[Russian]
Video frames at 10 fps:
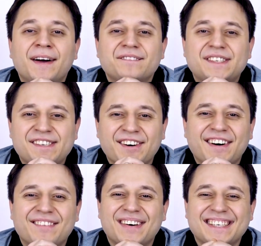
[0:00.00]

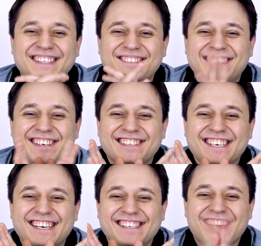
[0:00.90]
Все, почти все
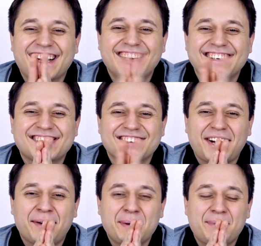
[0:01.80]
железо наконец-то
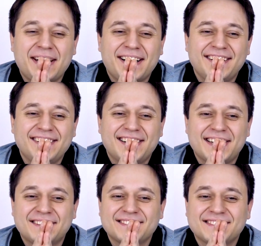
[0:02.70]
уже ко мне
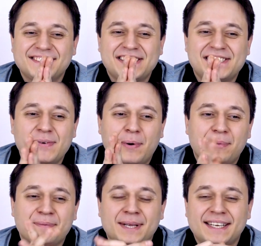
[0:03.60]
приехало.
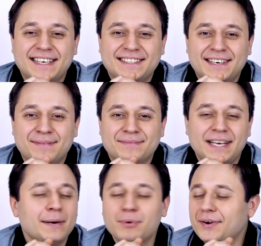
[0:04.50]
Счастливым обладателем.
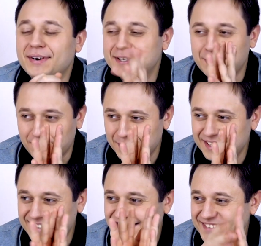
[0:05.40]
Я не буду говорить, кто
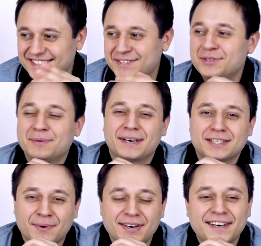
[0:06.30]
будет, я уже чуть не
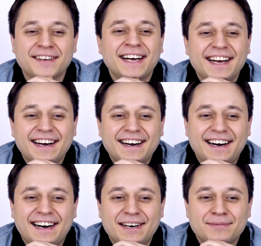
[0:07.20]
проспойлерил.
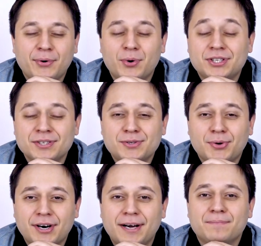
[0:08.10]
А, вы очень
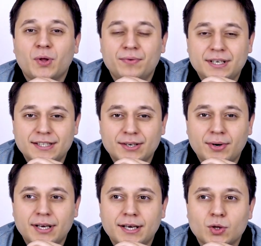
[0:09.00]
скоро увидите
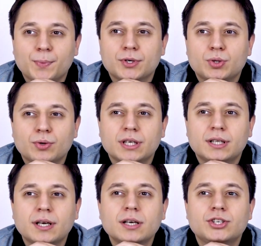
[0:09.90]
ролик. Я думаю, что
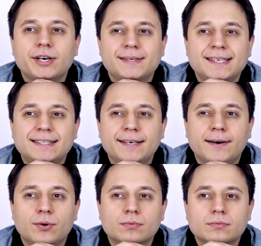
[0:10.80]
где-то, наверное, через
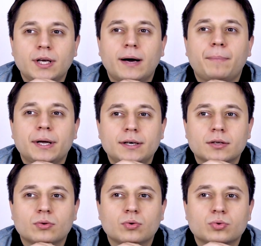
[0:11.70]
неделю я
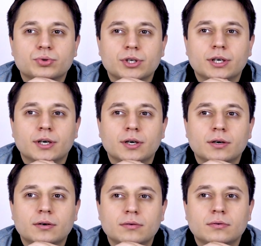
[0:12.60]
поеду уже э,